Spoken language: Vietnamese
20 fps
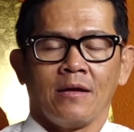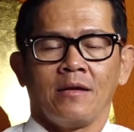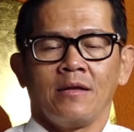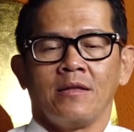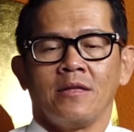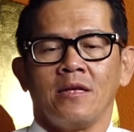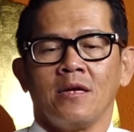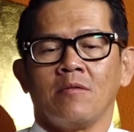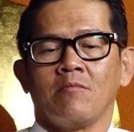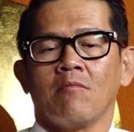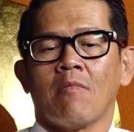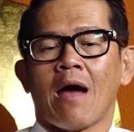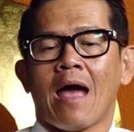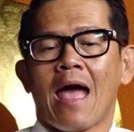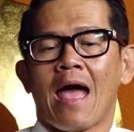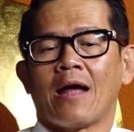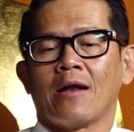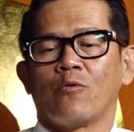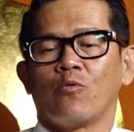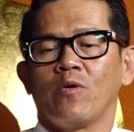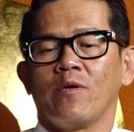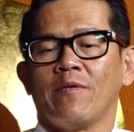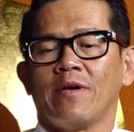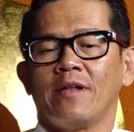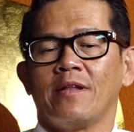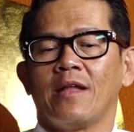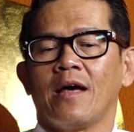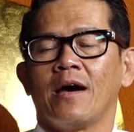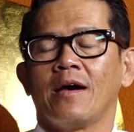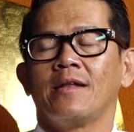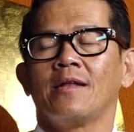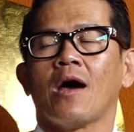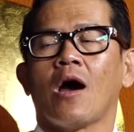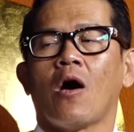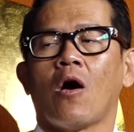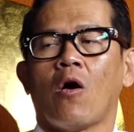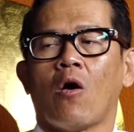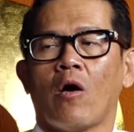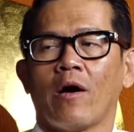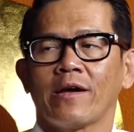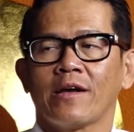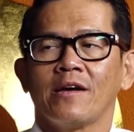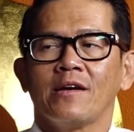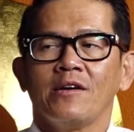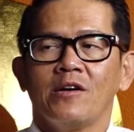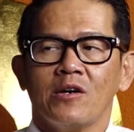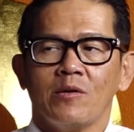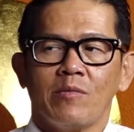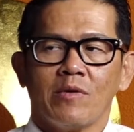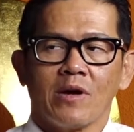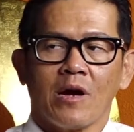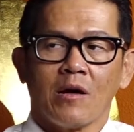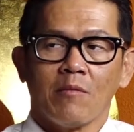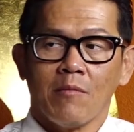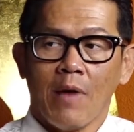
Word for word: Nhưng mà quý vị nên hỏi cái người mà gần